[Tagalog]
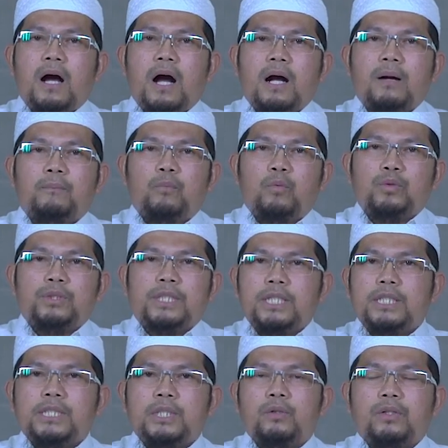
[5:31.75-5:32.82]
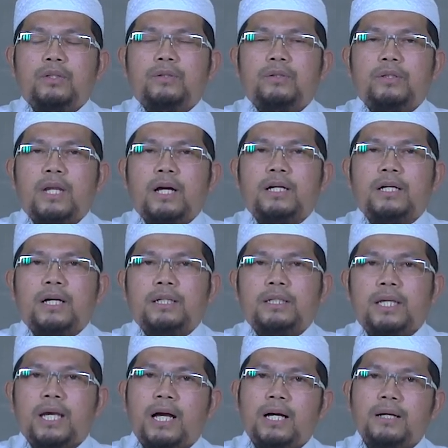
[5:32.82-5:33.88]
ang posisyon ng
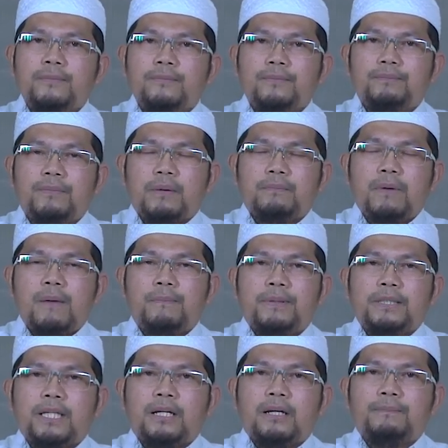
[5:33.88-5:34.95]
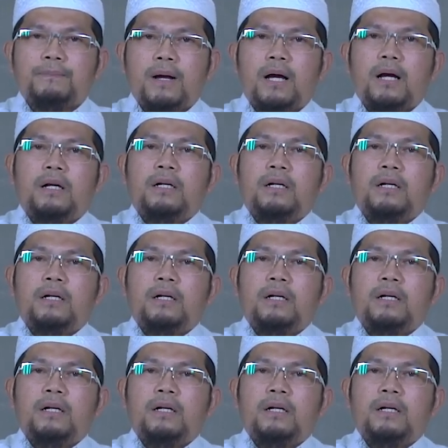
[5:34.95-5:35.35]
kanyang pagpapatira pa